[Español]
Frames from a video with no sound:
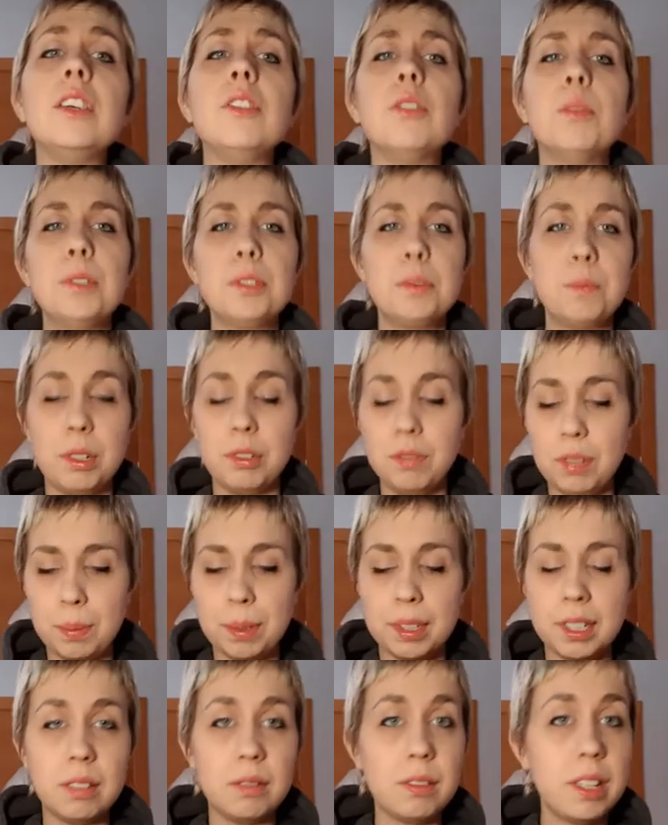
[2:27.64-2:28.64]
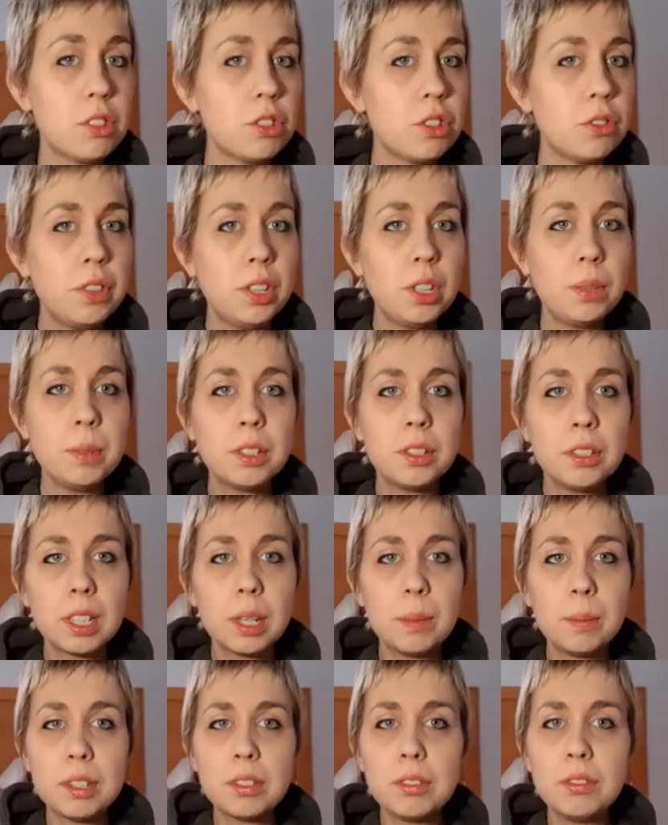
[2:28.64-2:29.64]
y vamos pegó una pata. Eso fue lo mejor
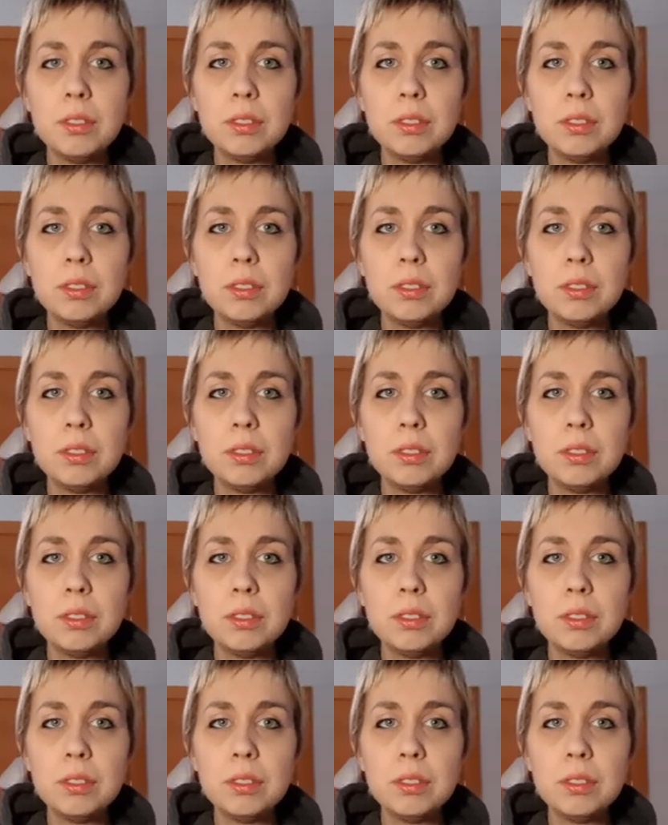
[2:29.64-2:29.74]
que pasó